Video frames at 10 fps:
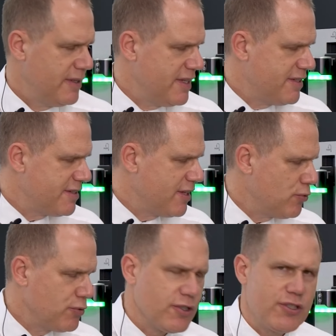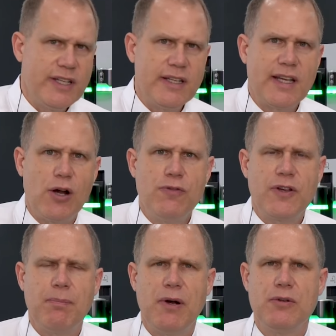Diese sind unterschiedlich
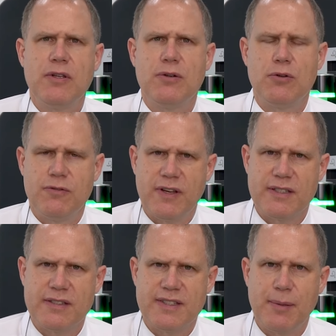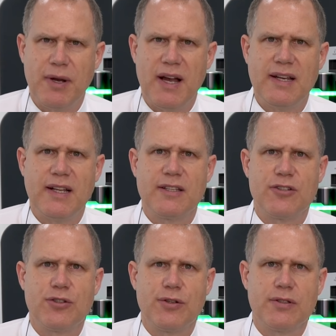aufgebaut und werden separat
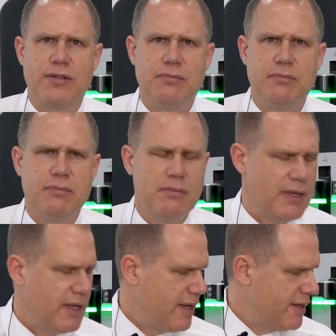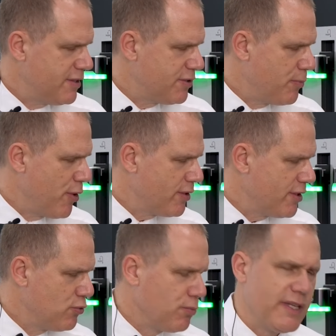angesteuert. Es ist
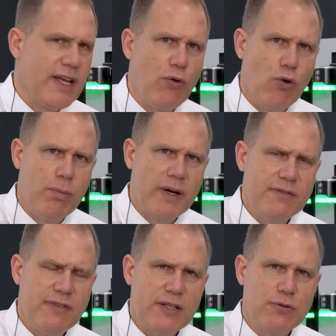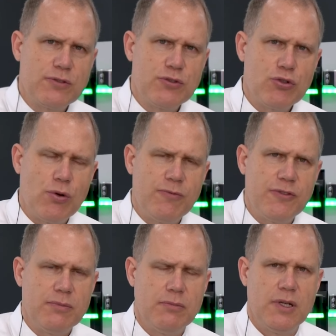möglich, nur mit der oberen Wicklung zu
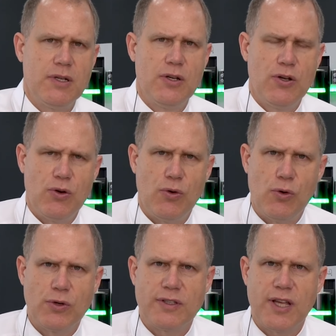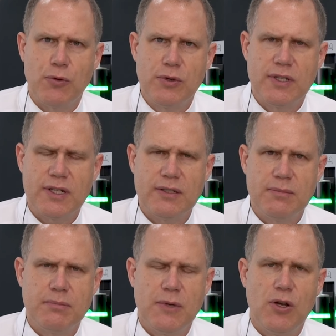schrumpfen oder der unteren
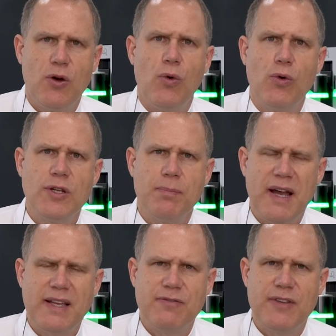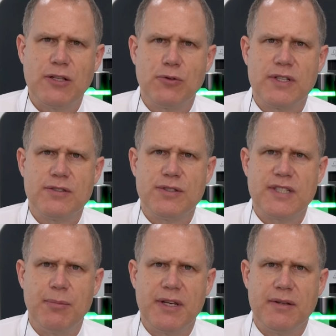oder beiden Wicklungen
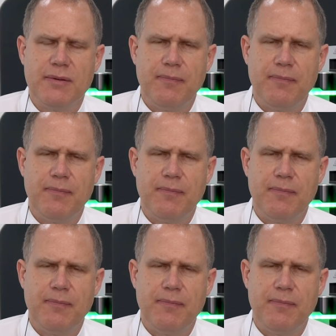zusammen.